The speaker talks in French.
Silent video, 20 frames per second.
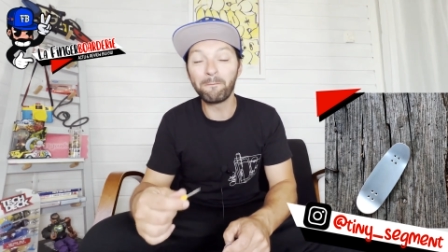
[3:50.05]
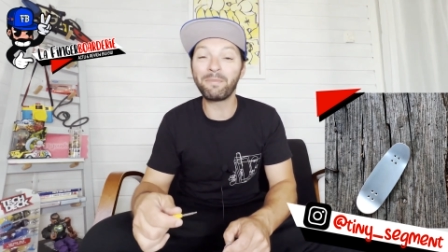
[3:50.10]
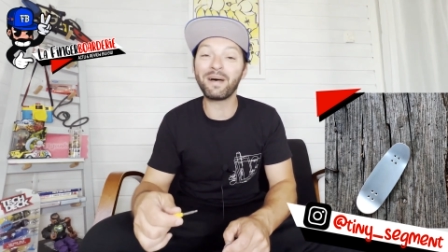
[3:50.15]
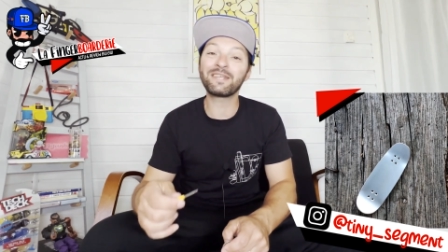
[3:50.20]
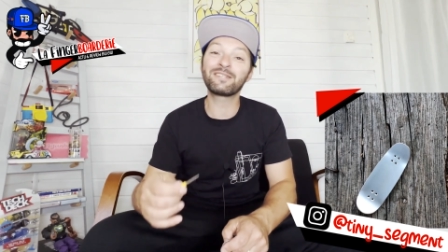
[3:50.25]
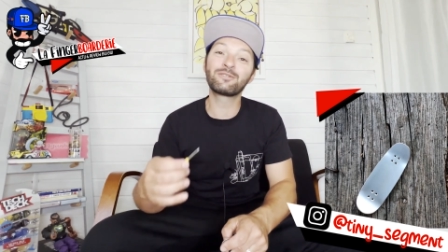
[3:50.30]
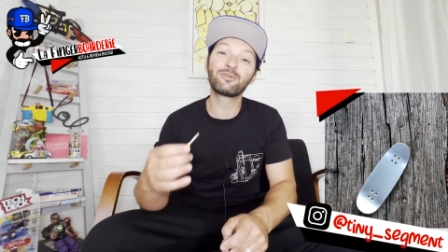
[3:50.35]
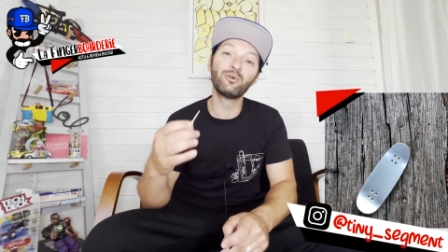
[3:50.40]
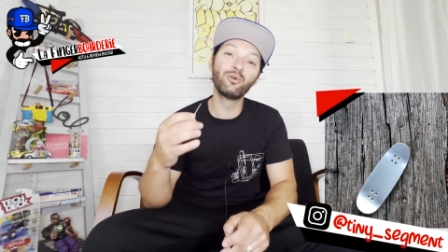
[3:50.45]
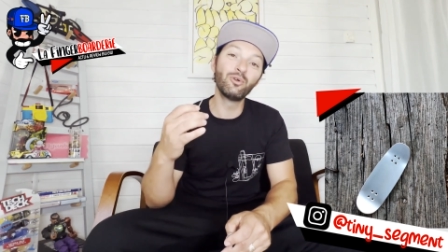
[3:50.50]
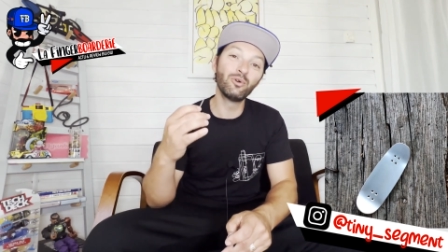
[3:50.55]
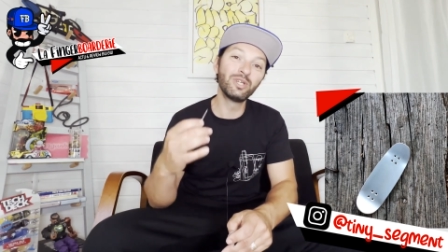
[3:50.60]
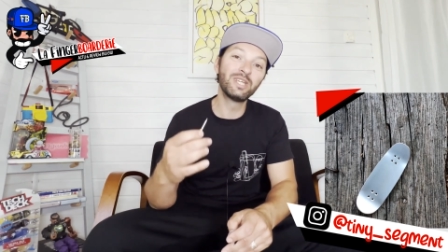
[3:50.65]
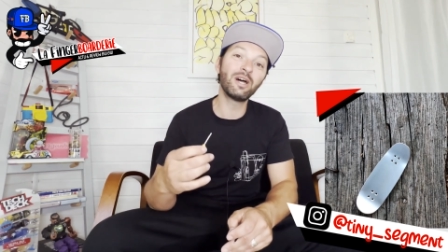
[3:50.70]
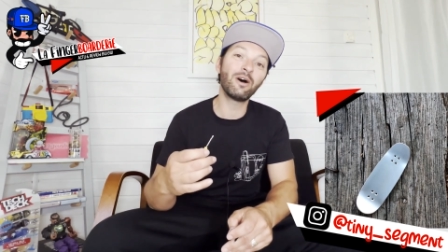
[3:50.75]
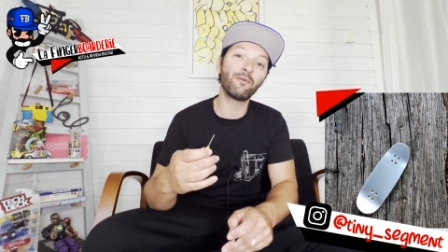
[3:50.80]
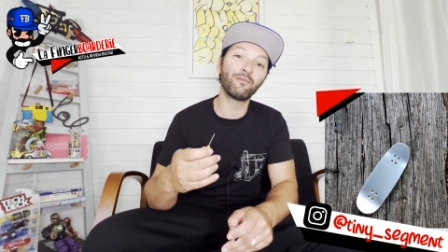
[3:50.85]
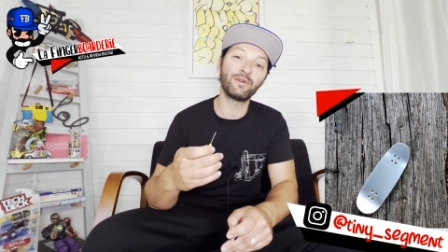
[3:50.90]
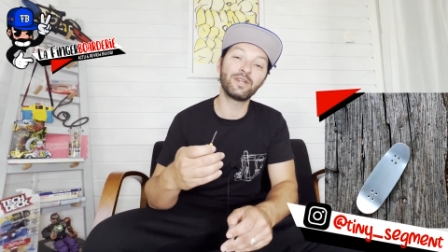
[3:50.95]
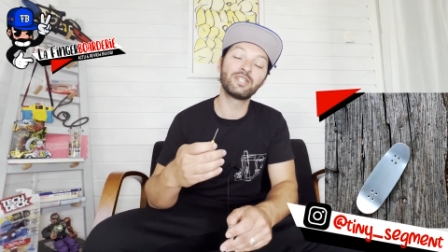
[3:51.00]
Parce que le
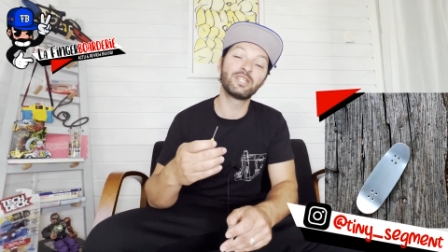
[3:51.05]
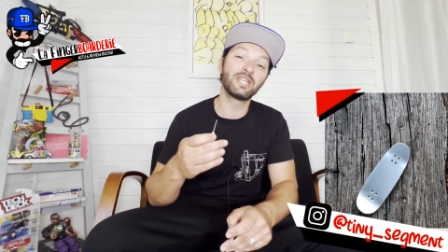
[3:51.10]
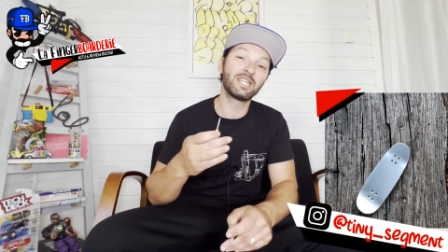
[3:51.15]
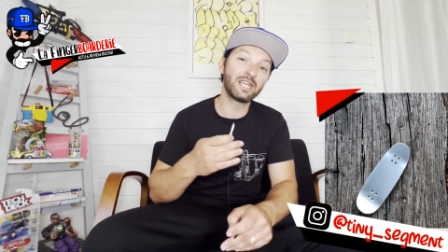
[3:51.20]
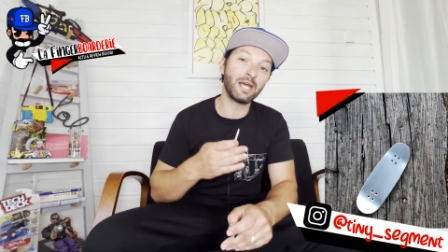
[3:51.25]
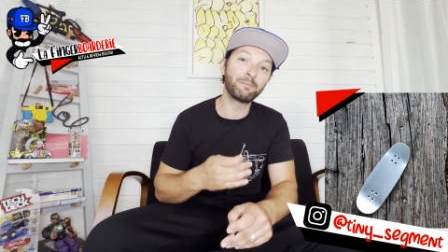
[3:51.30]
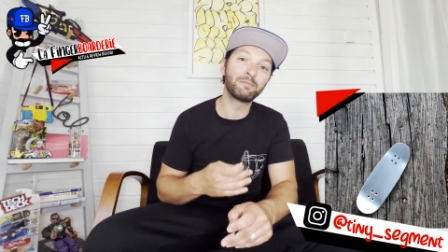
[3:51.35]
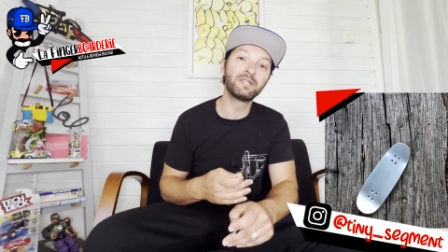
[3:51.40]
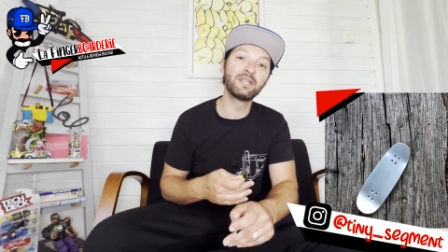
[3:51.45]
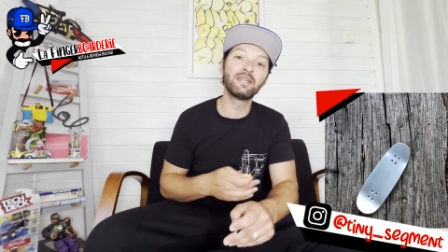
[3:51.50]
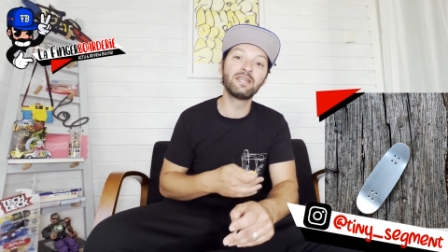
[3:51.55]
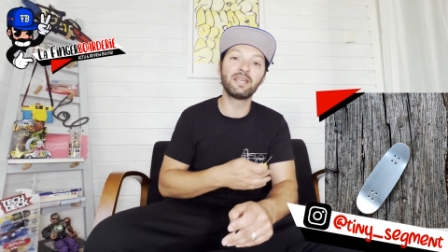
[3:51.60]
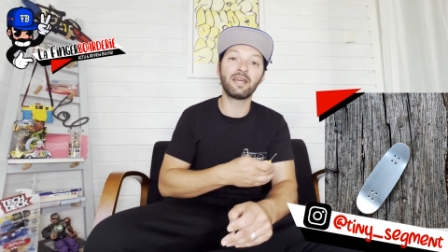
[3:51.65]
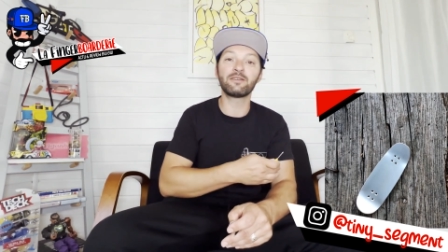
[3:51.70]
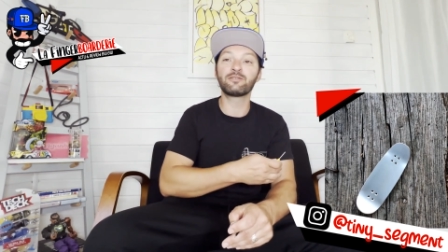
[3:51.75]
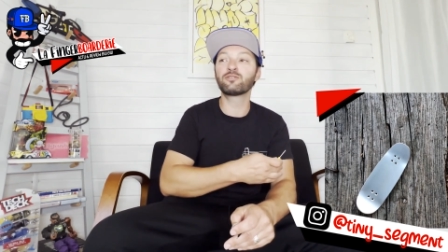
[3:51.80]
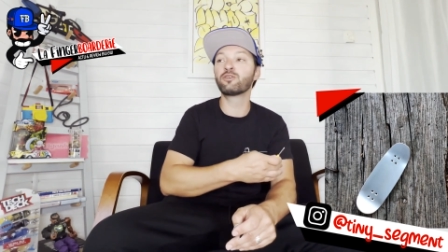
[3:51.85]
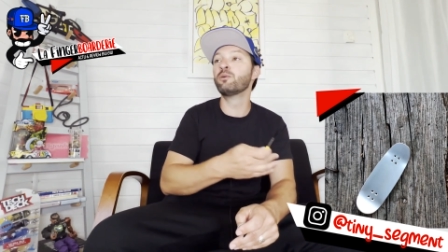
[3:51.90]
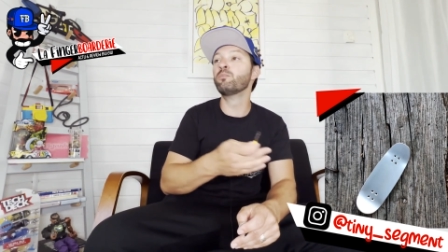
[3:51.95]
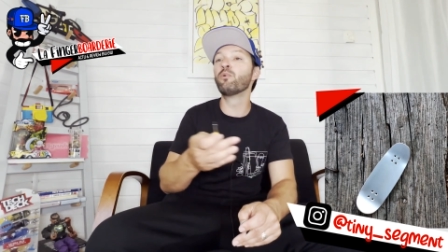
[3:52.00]
gars, en fait, j'ai capté il y
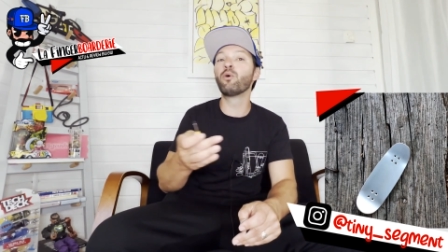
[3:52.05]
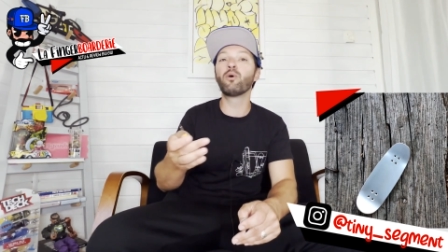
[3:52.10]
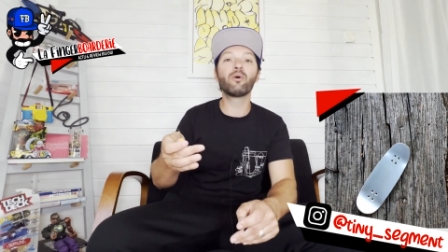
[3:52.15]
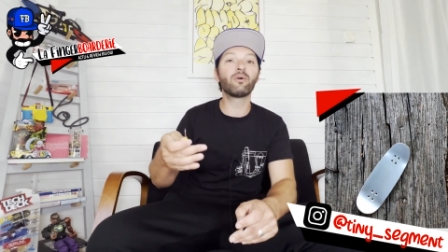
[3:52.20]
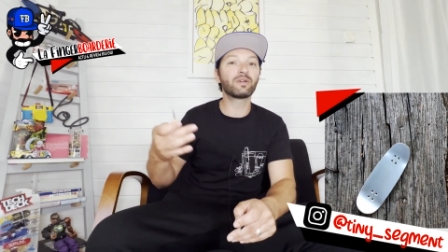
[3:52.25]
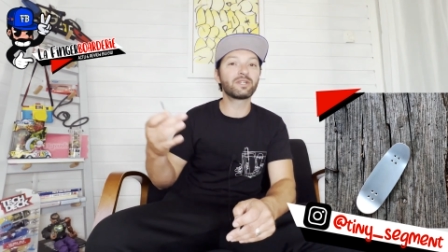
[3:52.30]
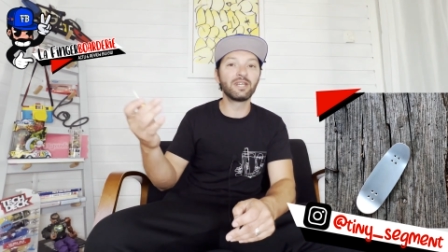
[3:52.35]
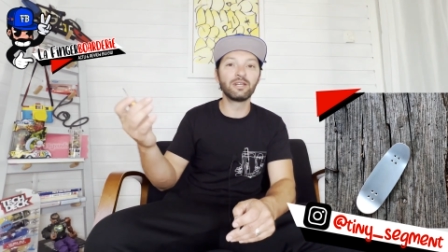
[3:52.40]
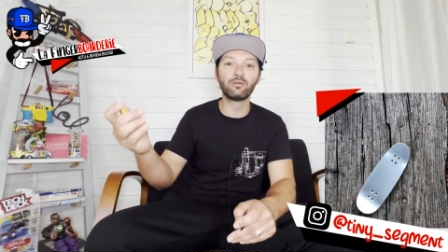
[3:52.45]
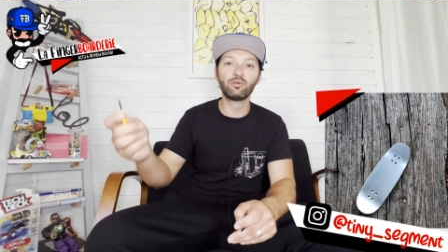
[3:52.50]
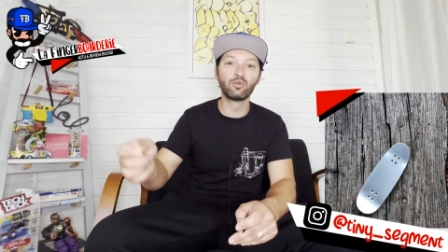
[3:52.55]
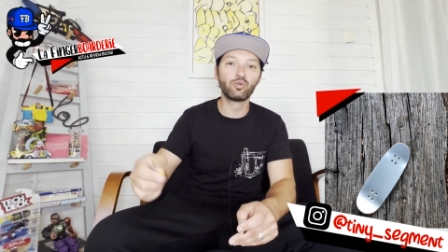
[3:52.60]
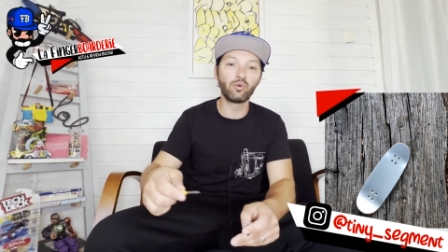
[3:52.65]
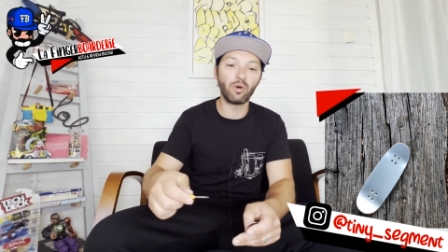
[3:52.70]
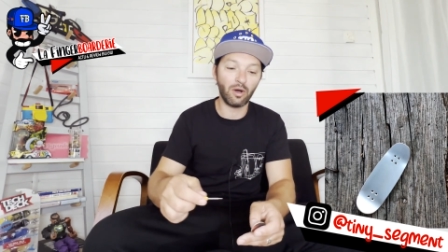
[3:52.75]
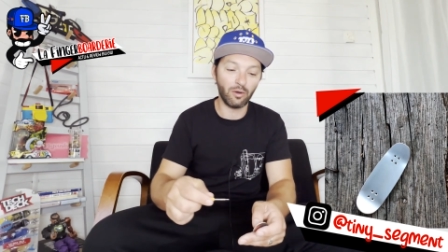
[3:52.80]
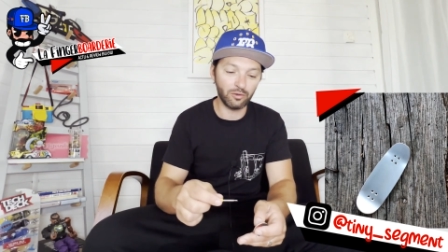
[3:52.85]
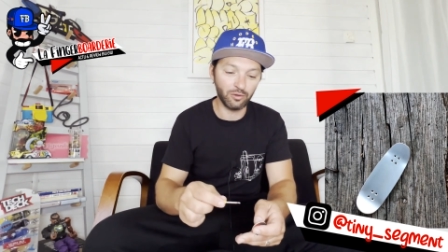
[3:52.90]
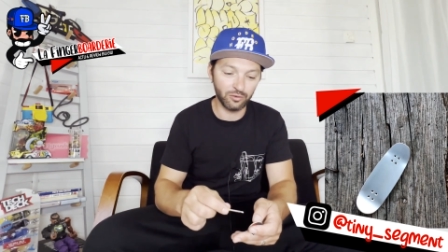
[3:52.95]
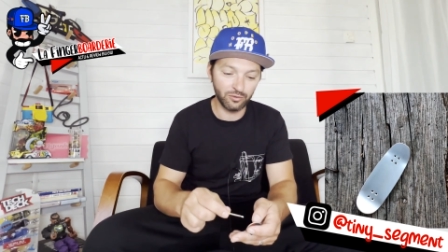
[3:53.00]
a seulement quelques
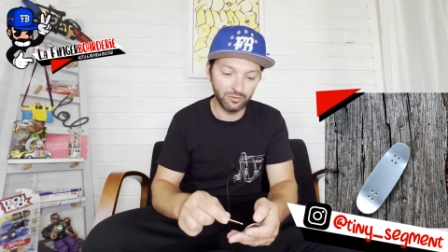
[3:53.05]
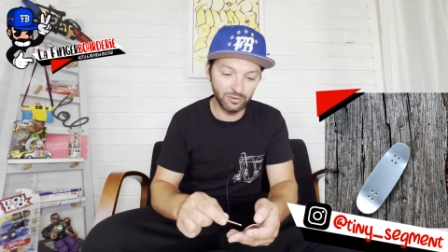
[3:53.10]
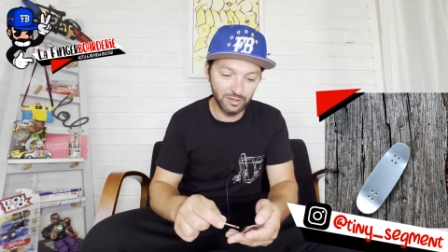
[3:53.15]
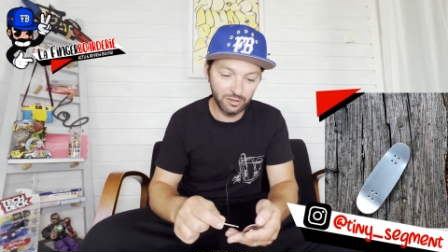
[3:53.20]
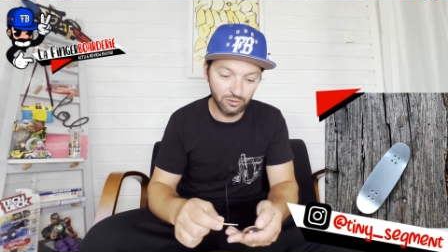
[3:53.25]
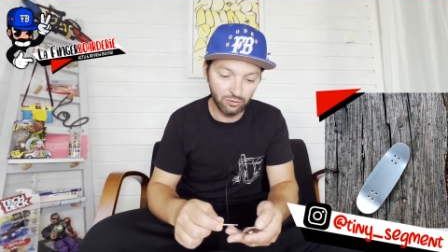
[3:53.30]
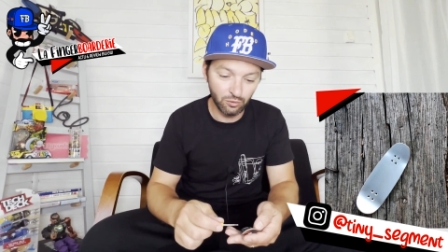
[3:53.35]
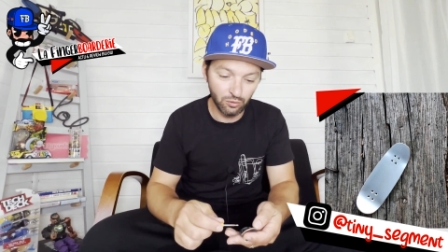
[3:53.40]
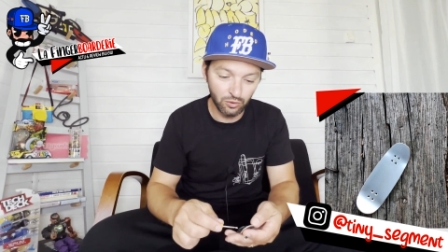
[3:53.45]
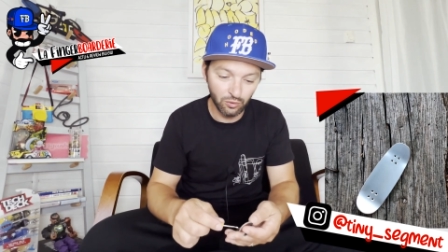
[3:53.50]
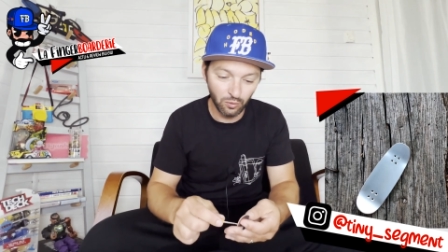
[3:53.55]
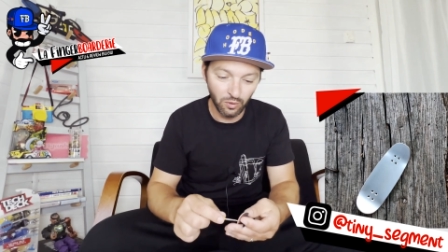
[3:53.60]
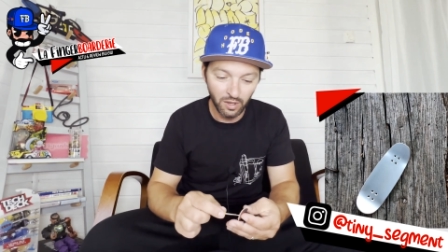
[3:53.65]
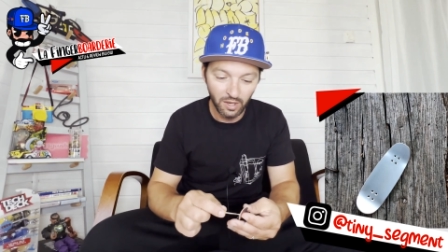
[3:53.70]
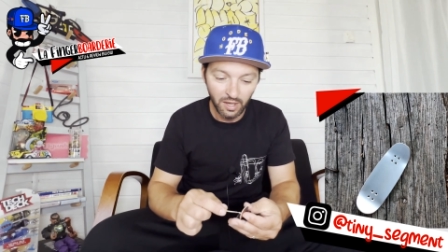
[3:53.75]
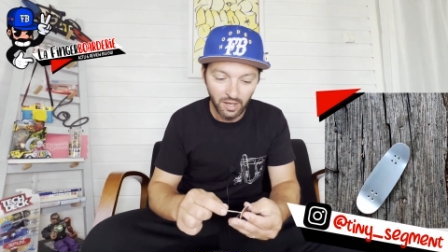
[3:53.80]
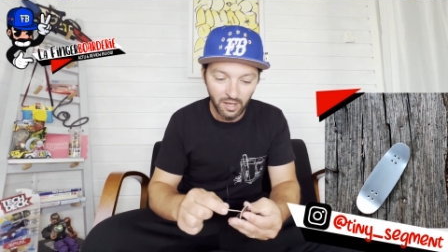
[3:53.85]
jours hein, dans une discussion